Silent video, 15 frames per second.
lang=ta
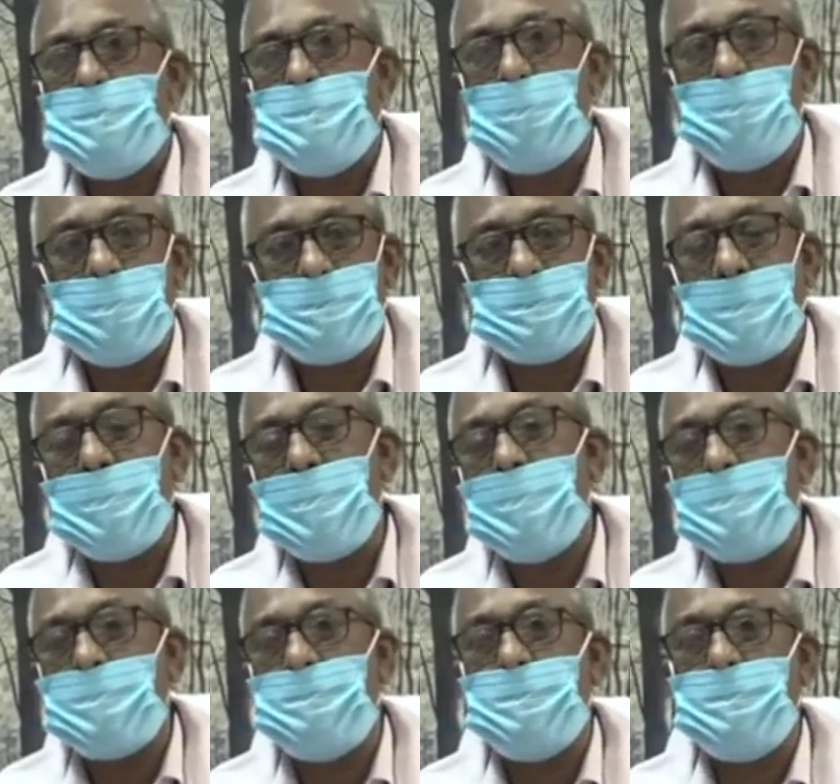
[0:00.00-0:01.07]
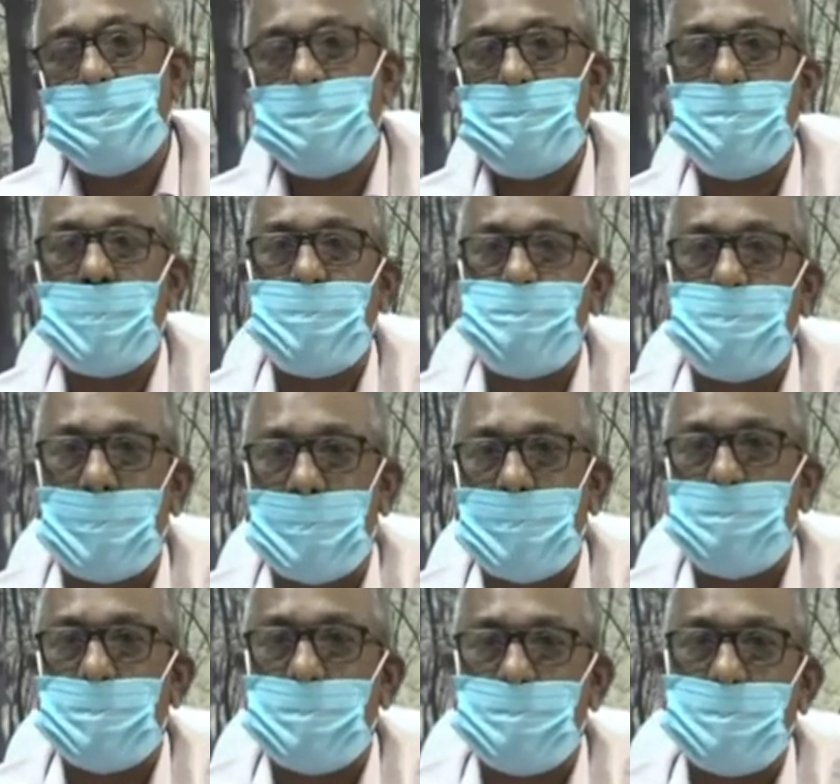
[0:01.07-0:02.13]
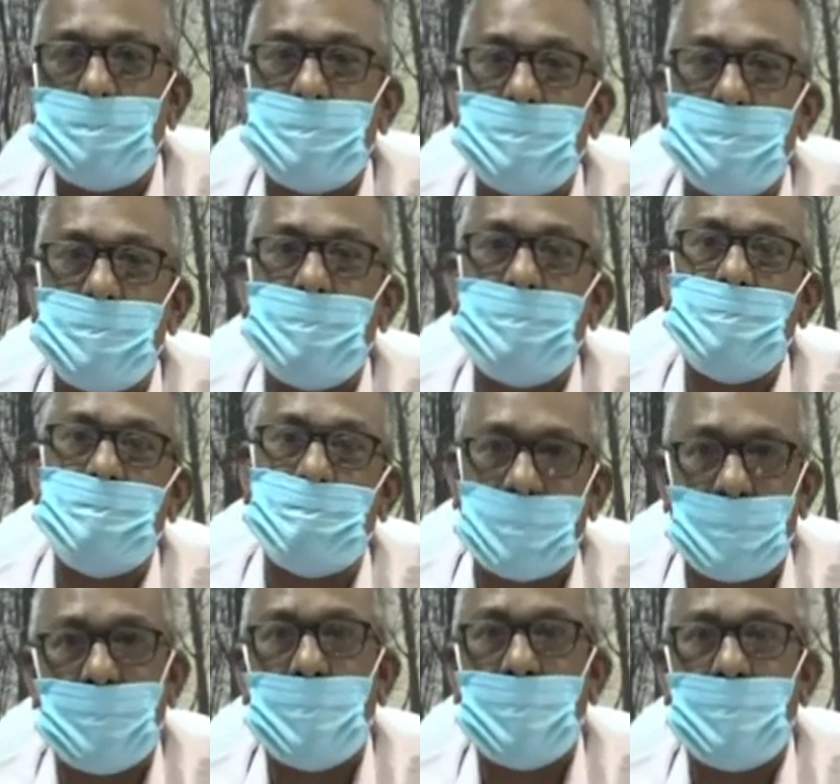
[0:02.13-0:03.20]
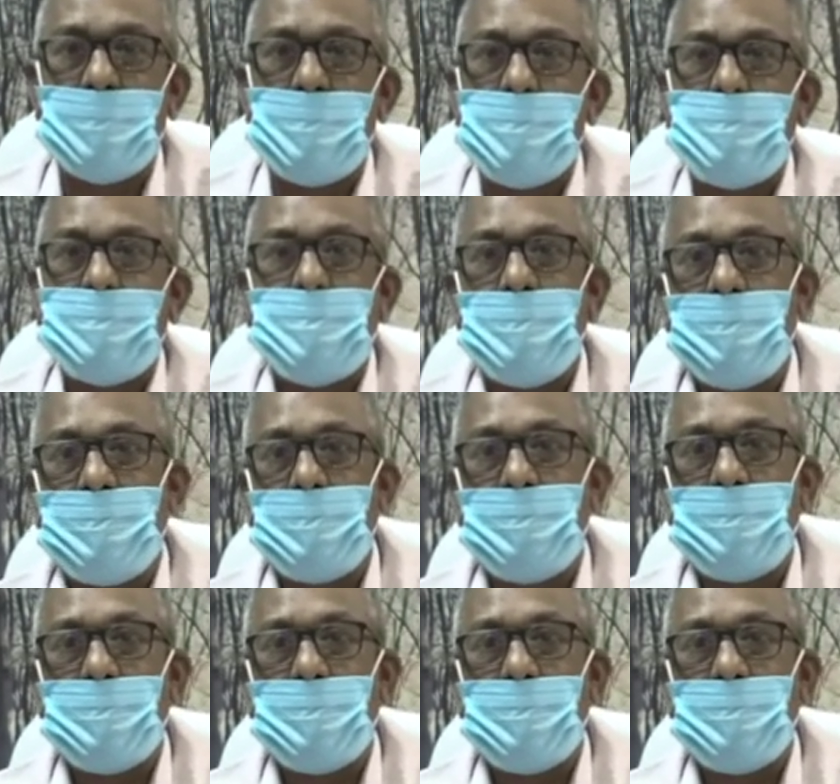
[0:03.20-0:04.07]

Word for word: ஸோ விவசாயிகள்கிட்ட வந்து இந்த மாதிரி பாலைவன வெட்டுக்கிளி வரல ஏன்னா